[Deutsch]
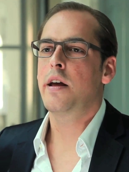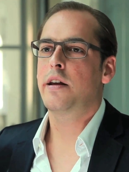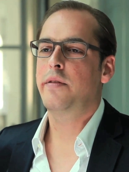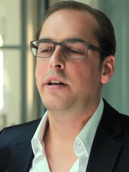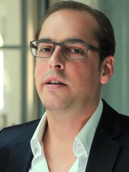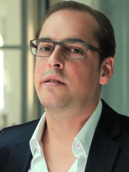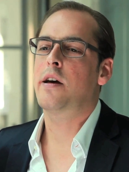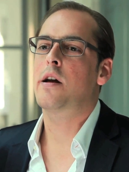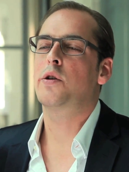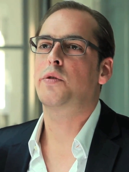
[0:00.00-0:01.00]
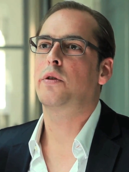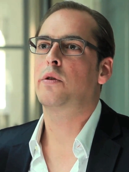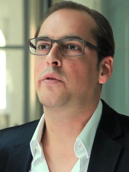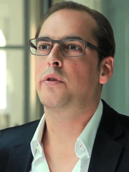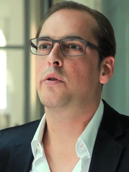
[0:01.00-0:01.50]
Die wichtigste
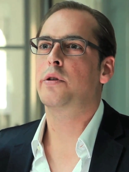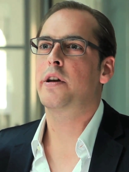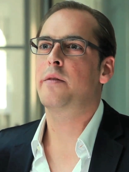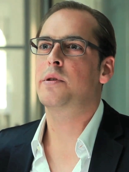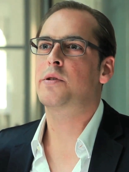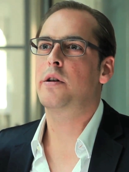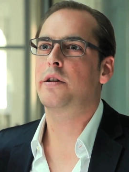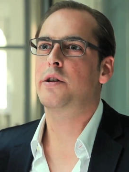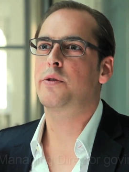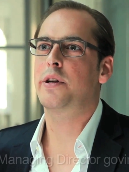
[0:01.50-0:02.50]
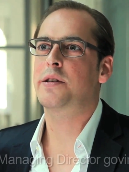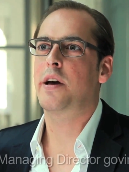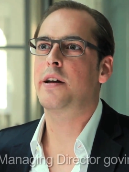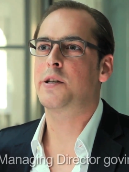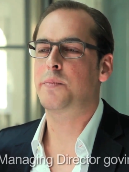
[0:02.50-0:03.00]
Herausforderung für ein Unternehmen sollte natürlich
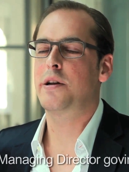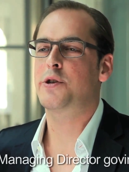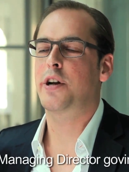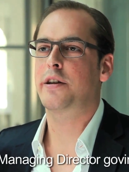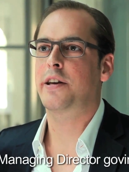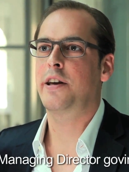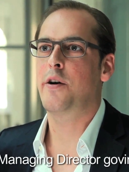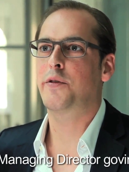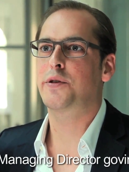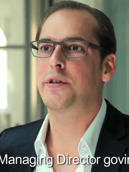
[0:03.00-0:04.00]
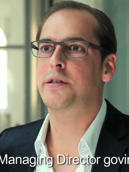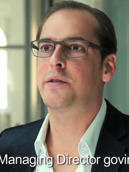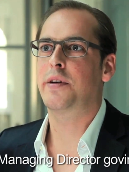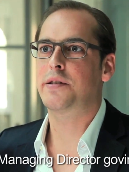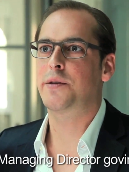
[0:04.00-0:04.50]
sein, erstmal eine Strategie
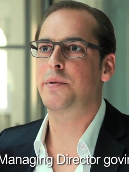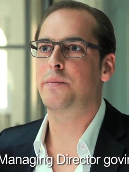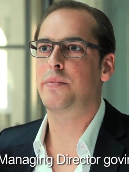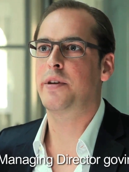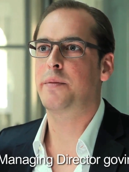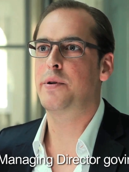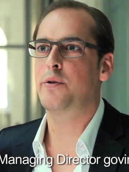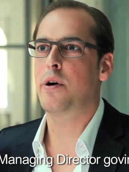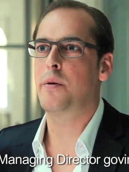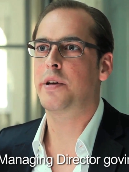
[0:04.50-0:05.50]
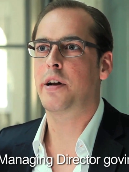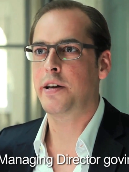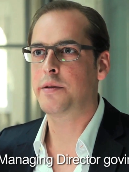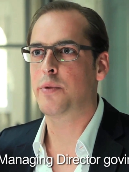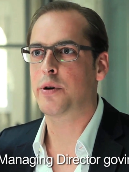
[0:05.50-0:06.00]
aufzusetzen, was ich mit dem Bewegtbild überhaupt
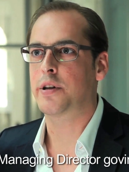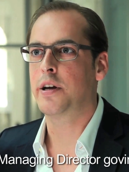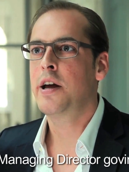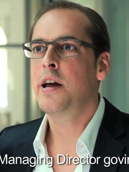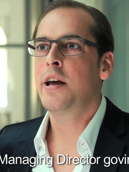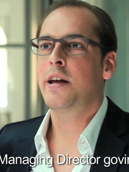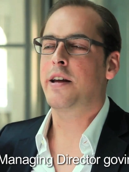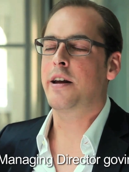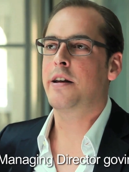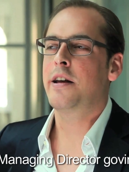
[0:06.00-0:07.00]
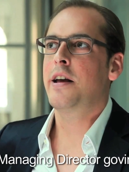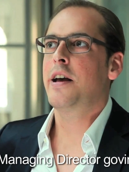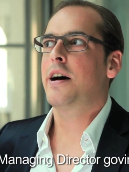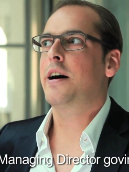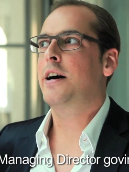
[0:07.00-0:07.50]
erreichen möchte. Denn
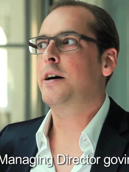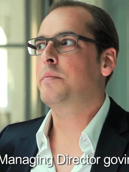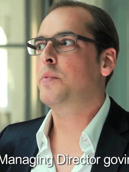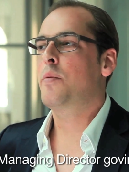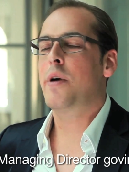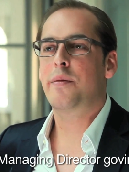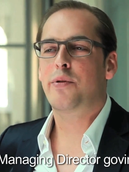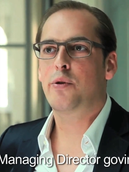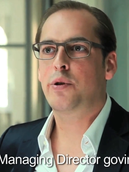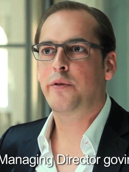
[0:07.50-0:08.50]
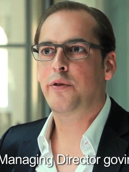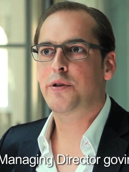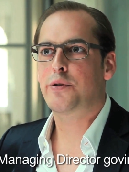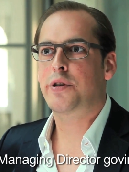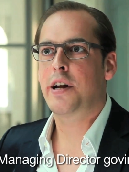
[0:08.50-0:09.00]
ähm, nur meine Produkte
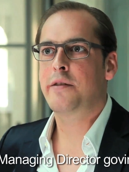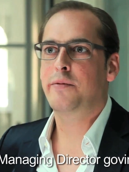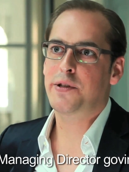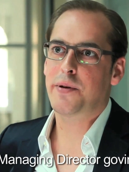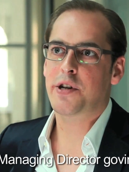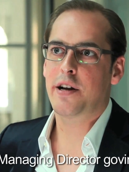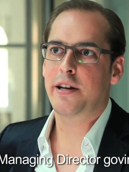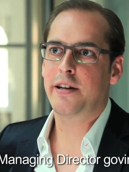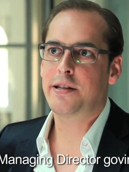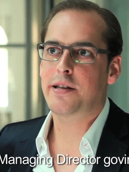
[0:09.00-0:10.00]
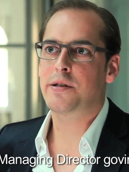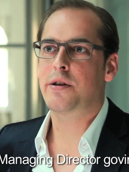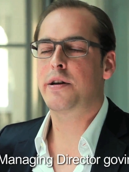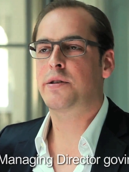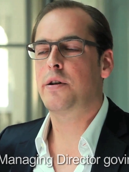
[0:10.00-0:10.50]
vorzustellen, wird es wahrscheinlich nicht sein,
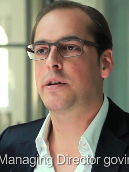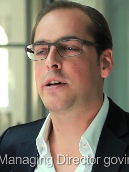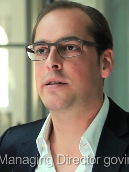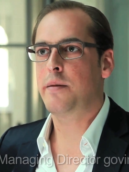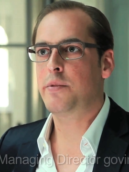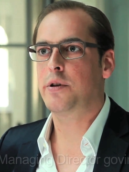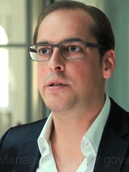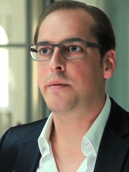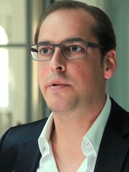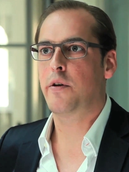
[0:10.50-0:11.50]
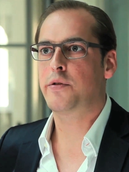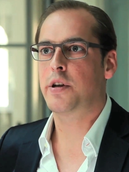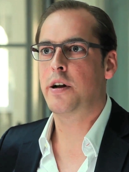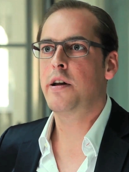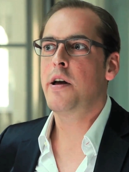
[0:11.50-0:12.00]
sondern ich sollte ein Gesamtkonzept aufstellen,